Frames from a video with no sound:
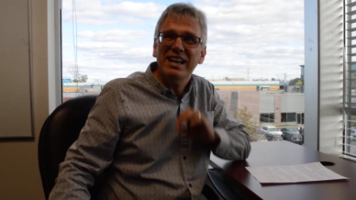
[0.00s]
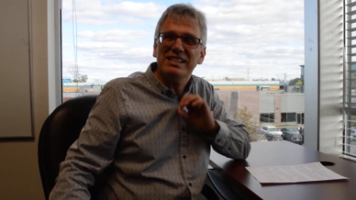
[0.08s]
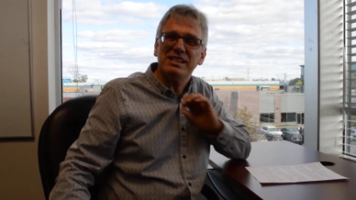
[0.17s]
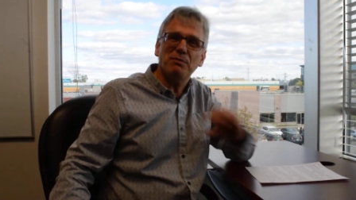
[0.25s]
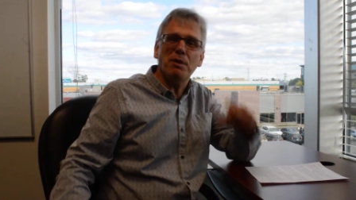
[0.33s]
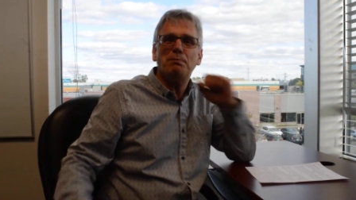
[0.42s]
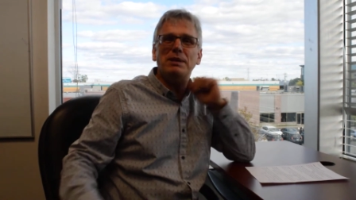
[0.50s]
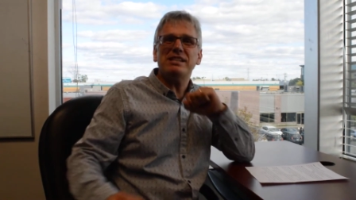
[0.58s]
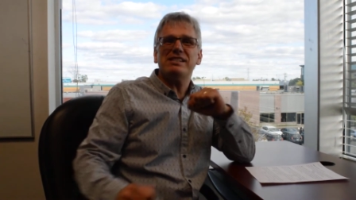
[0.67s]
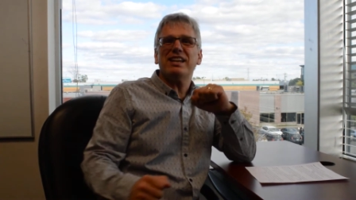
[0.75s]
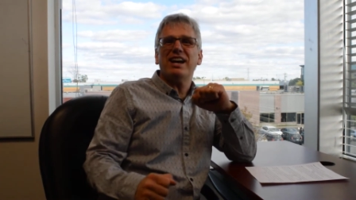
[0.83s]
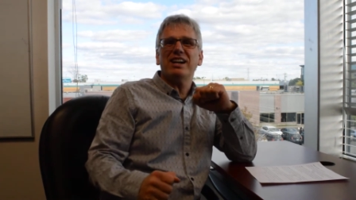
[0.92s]
Ça me fait
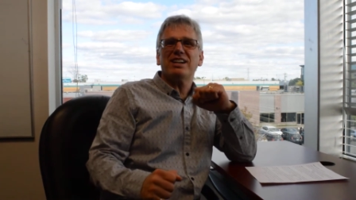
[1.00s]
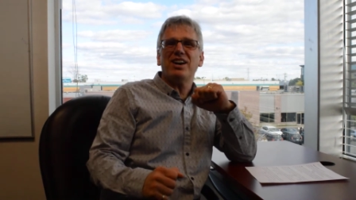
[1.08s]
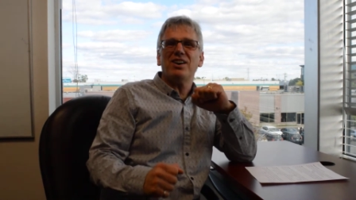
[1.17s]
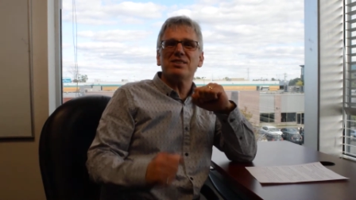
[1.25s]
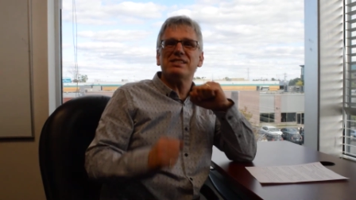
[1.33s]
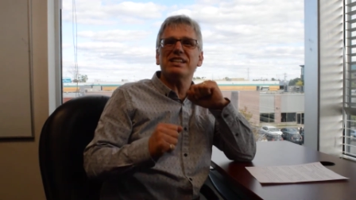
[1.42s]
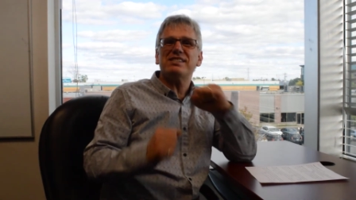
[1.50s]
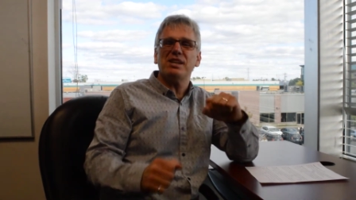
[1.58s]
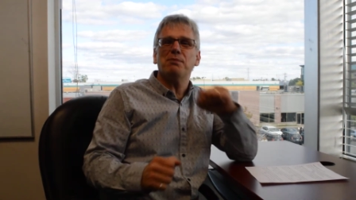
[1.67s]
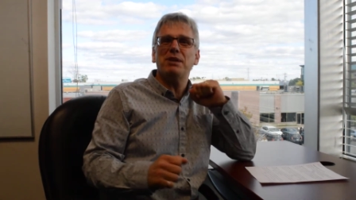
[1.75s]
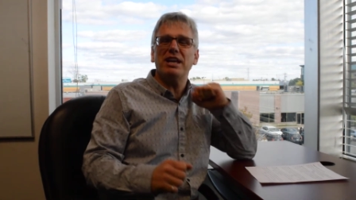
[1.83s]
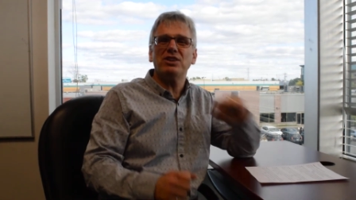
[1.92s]
plaisir encore cette
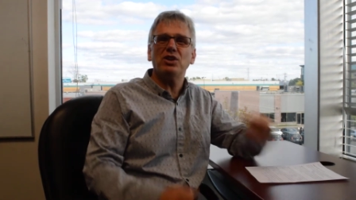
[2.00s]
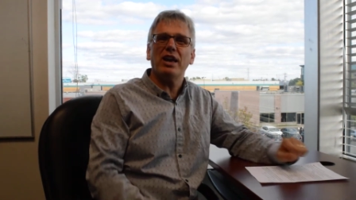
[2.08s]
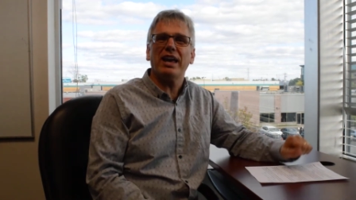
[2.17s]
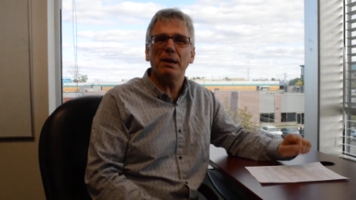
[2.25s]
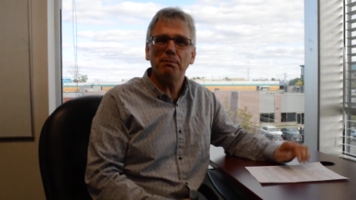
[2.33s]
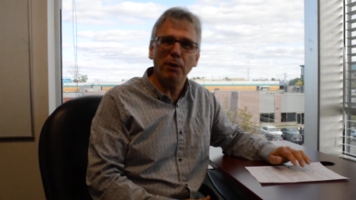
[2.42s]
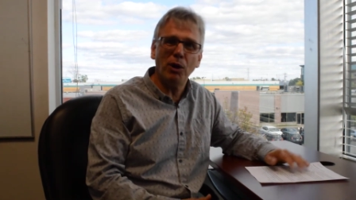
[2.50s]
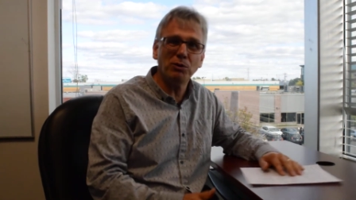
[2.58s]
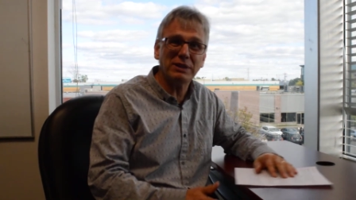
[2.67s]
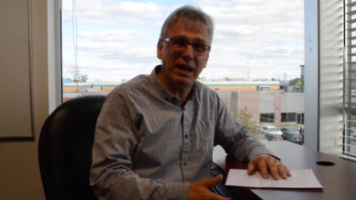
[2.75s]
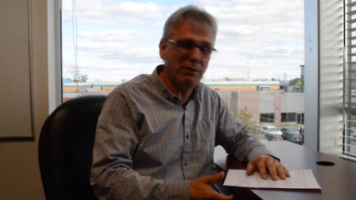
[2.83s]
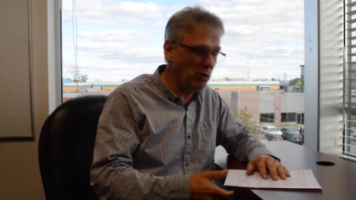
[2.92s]
semaine de
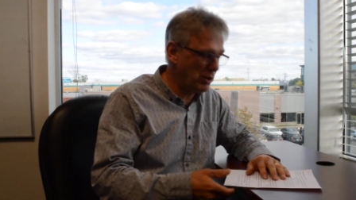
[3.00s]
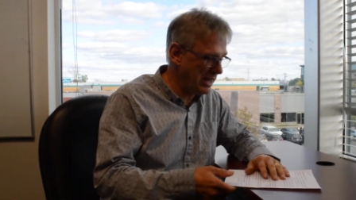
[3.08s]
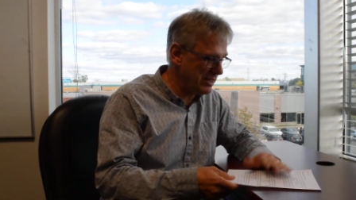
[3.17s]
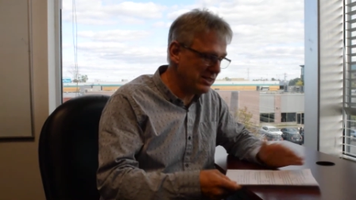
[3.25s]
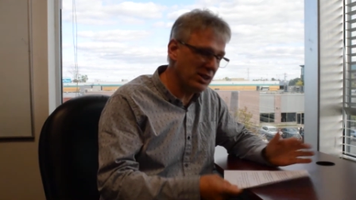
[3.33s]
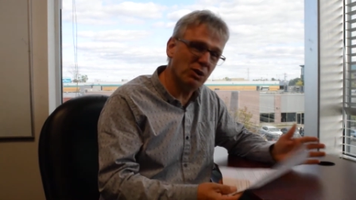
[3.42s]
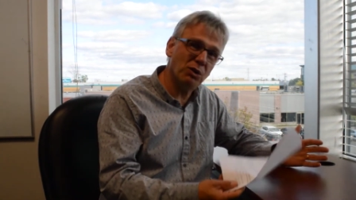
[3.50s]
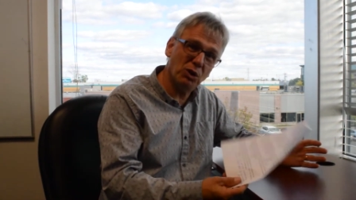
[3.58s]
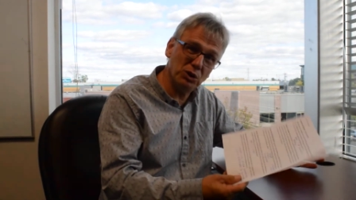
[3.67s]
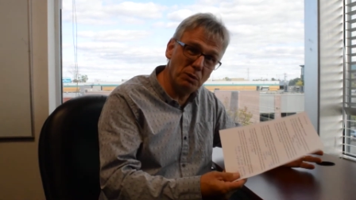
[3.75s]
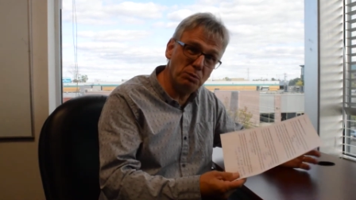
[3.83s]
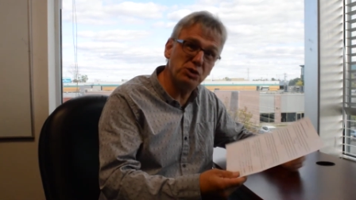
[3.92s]
répondre à vos questions.
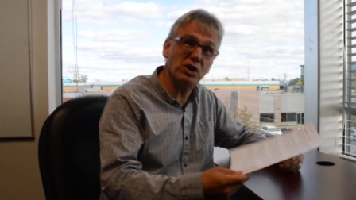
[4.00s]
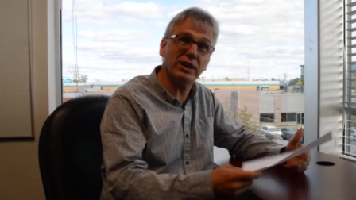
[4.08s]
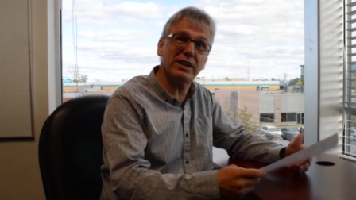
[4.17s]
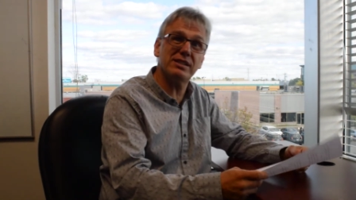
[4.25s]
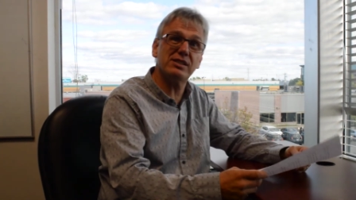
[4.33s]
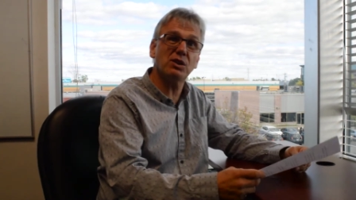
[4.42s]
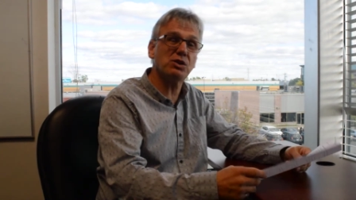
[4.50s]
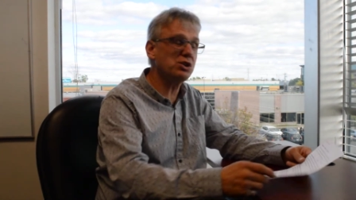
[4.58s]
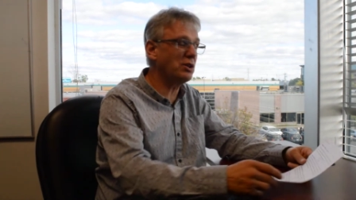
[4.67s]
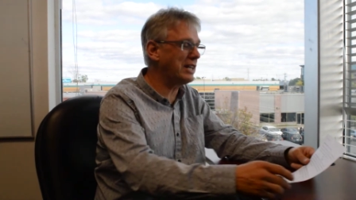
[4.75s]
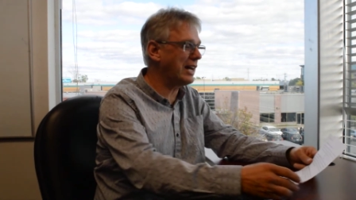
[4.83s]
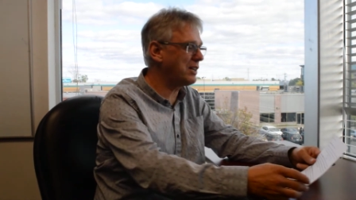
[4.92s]
On a plusieurs questions qui
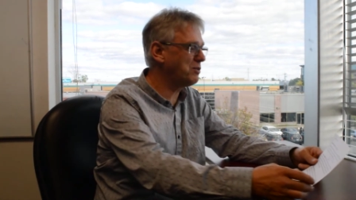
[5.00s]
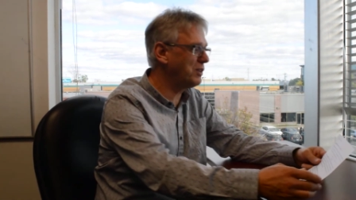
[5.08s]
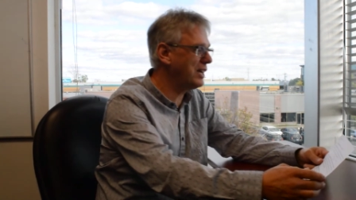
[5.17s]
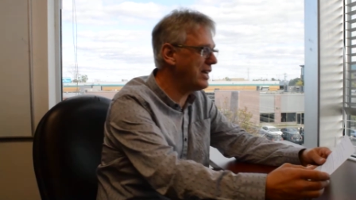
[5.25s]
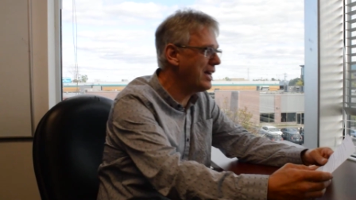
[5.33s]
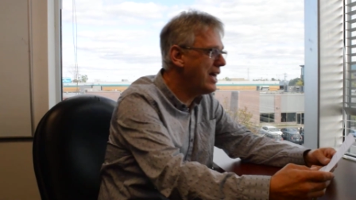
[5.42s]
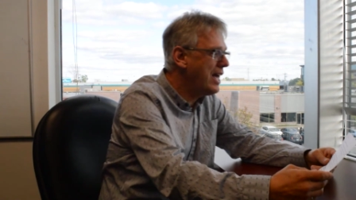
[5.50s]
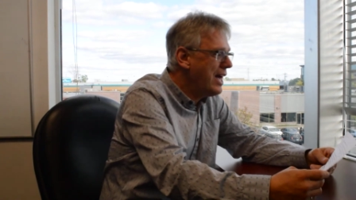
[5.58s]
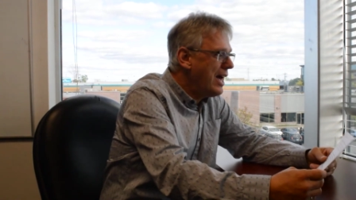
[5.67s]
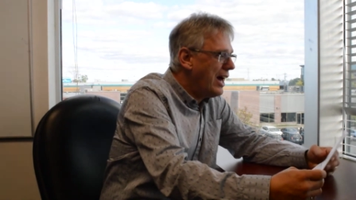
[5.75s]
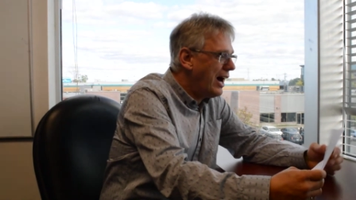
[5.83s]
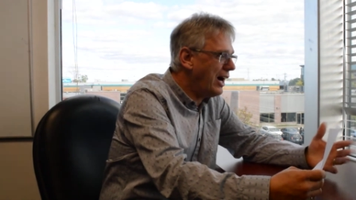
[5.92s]
sont arrivées.
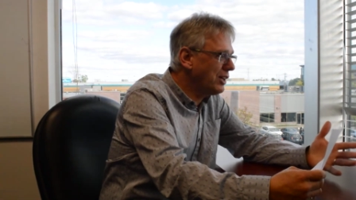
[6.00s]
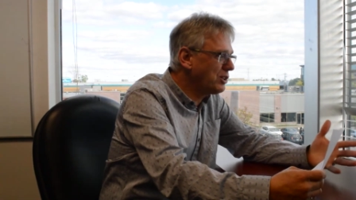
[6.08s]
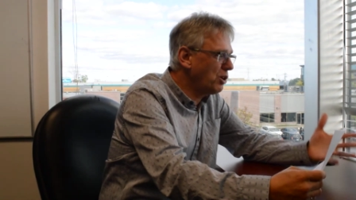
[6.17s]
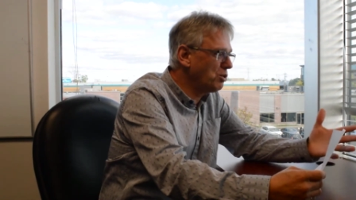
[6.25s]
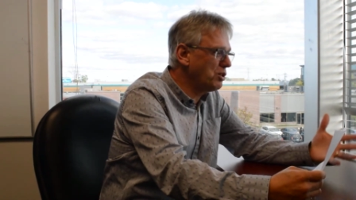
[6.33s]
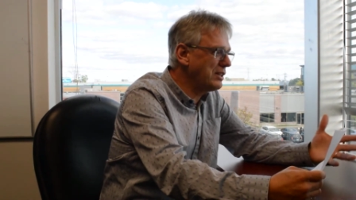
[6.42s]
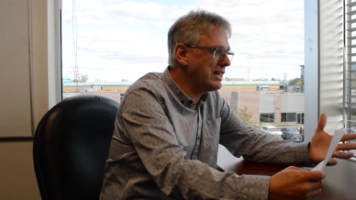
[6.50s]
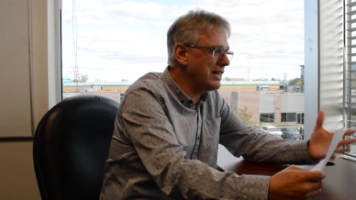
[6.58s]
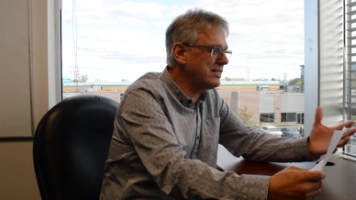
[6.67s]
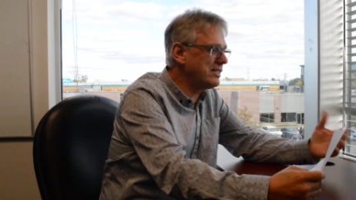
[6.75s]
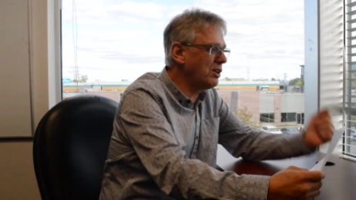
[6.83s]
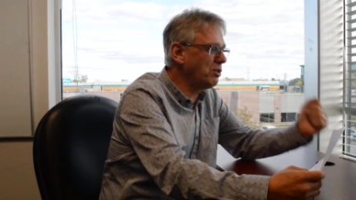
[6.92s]
Entre autres, une
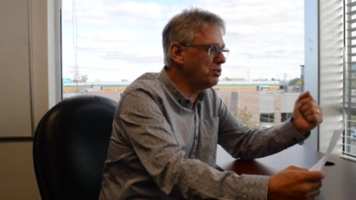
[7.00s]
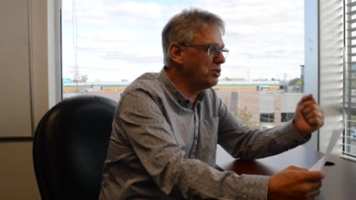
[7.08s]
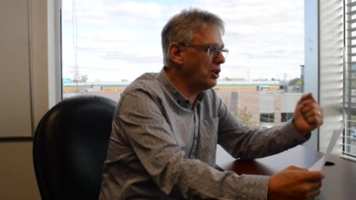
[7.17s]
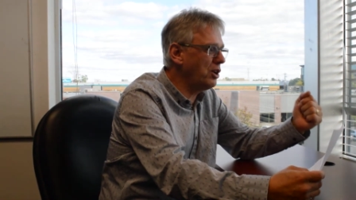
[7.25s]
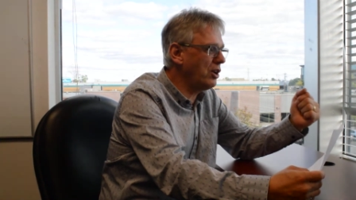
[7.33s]
question de